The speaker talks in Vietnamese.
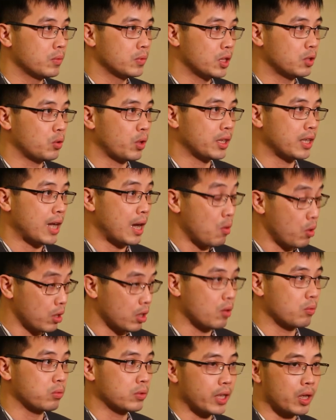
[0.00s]
dân doanh đang hoạt
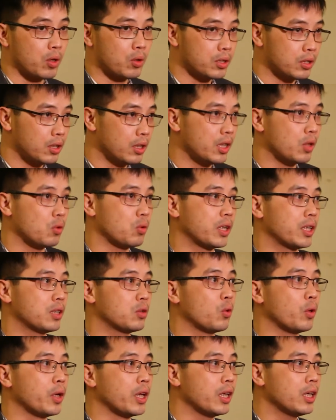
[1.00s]
động theo cái dữ liệu của ngành
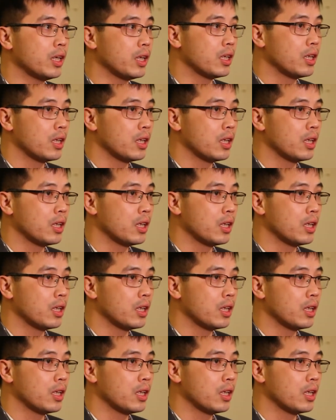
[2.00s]
thuế